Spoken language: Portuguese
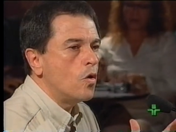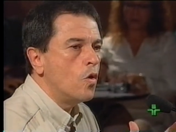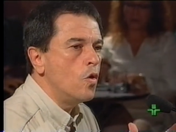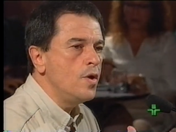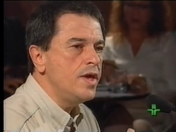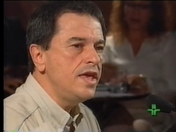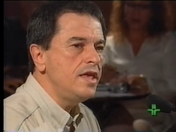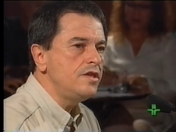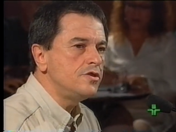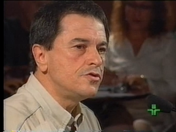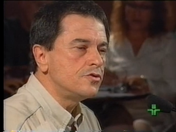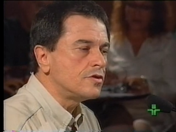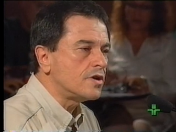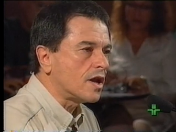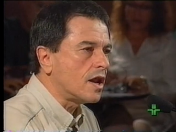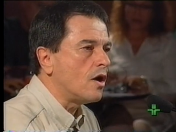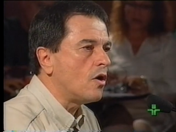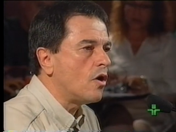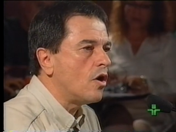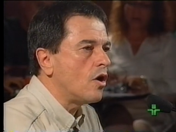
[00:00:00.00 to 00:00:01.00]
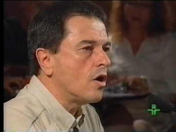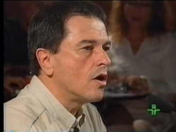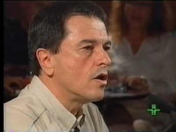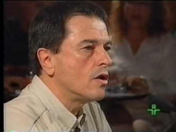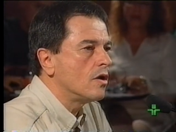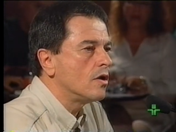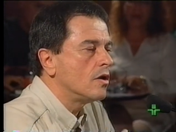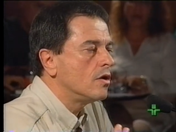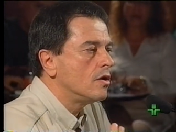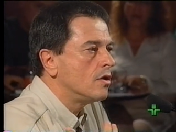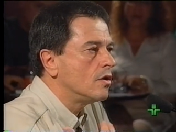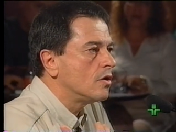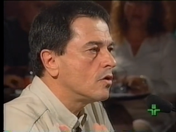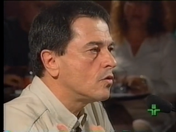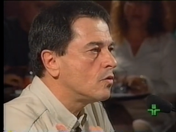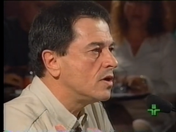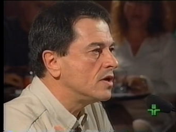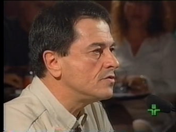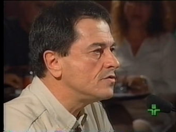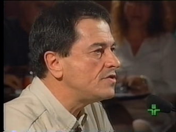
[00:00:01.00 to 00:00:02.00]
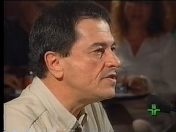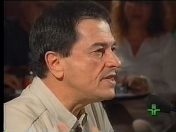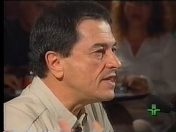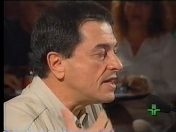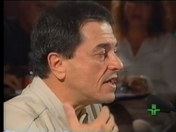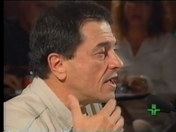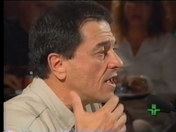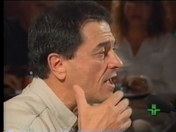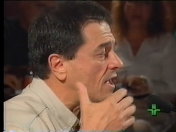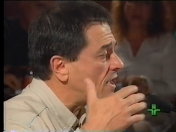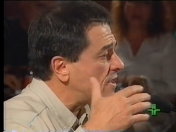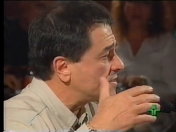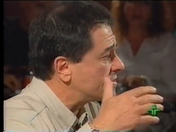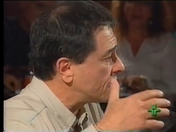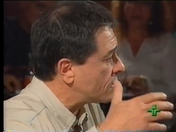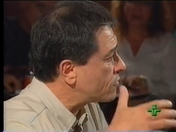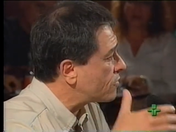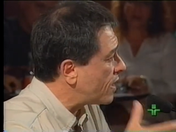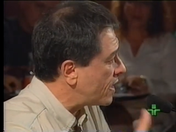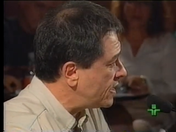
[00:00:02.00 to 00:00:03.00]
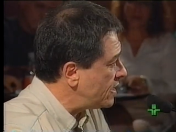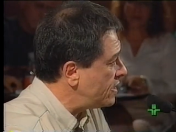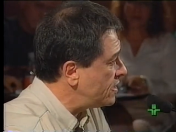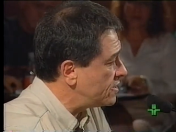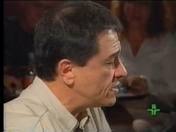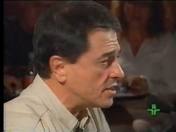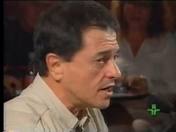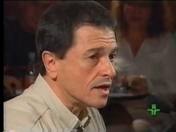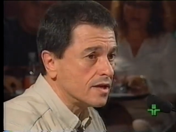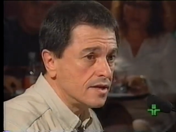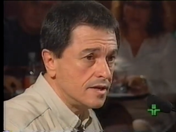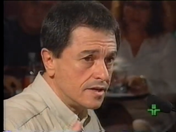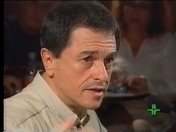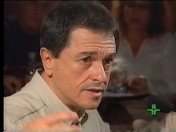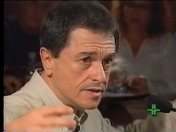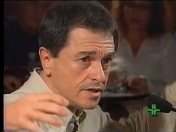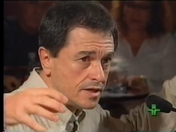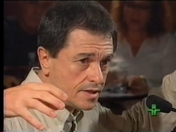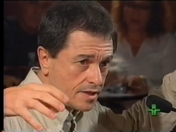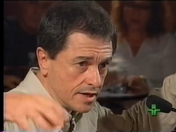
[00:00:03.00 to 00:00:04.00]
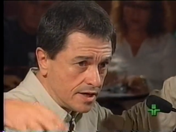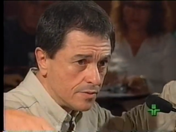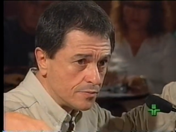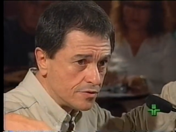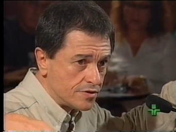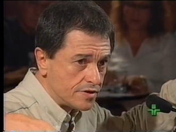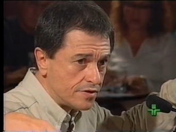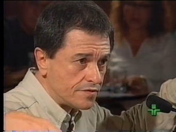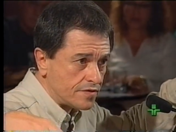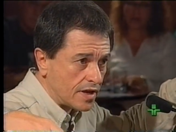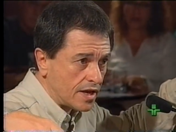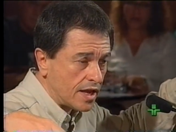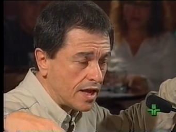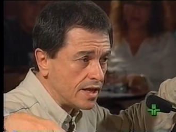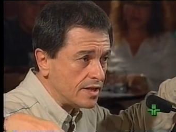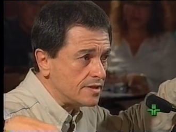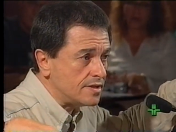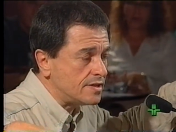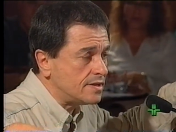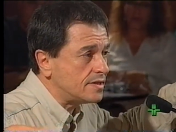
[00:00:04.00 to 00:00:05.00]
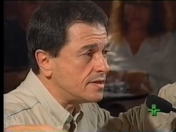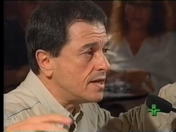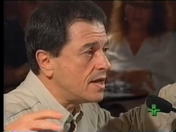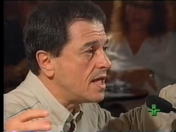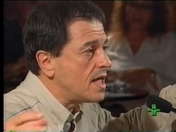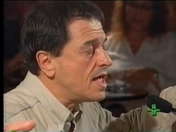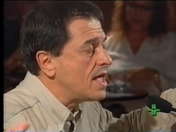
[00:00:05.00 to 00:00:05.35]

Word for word: O índio Craó, quando se casa com a Índia, de tribos diferentes,